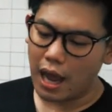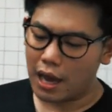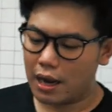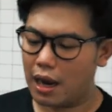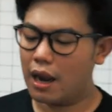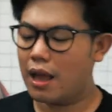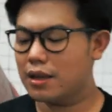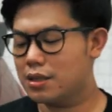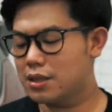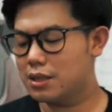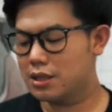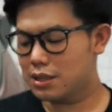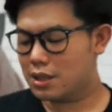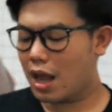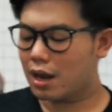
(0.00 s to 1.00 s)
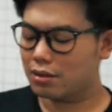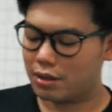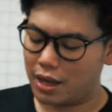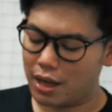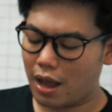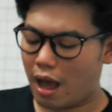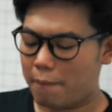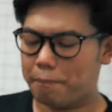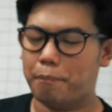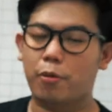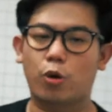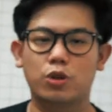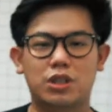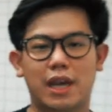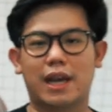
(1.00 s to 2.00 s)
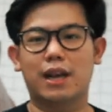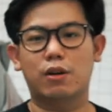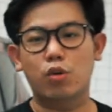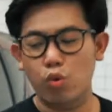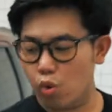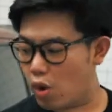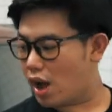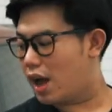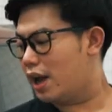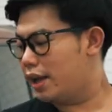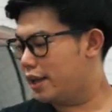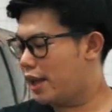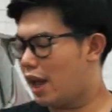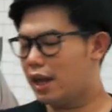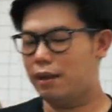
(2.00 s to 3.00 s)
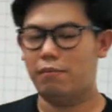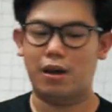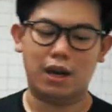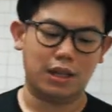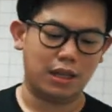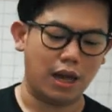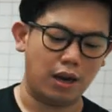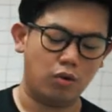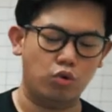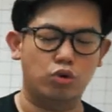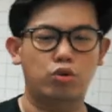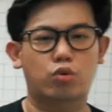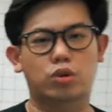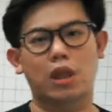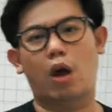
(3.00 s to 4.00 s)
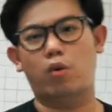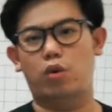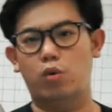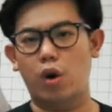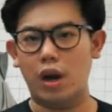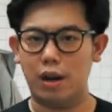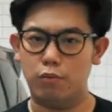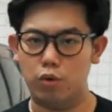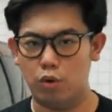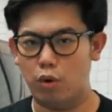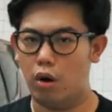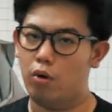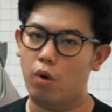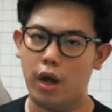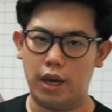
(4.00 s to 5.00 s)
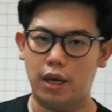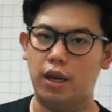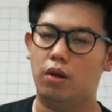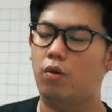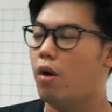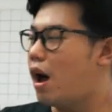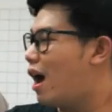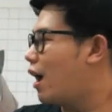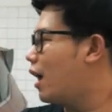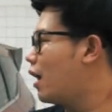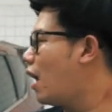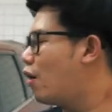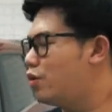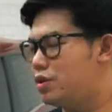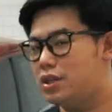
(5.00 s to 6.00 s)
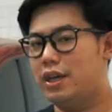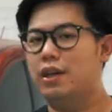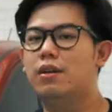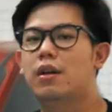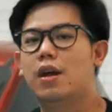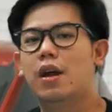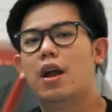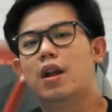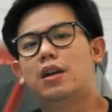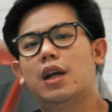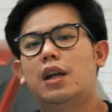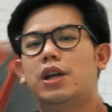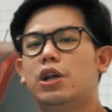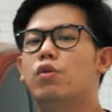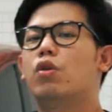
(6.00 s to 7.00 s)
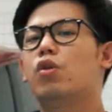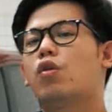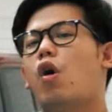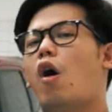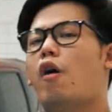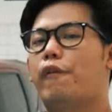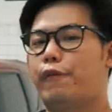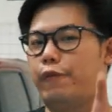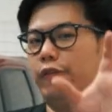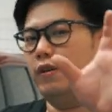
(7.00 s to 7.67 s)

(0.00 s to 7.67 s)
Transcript: adalah starting up project gue yang ibaratkan untuk tahun 2022 ini gue akan launching the new look of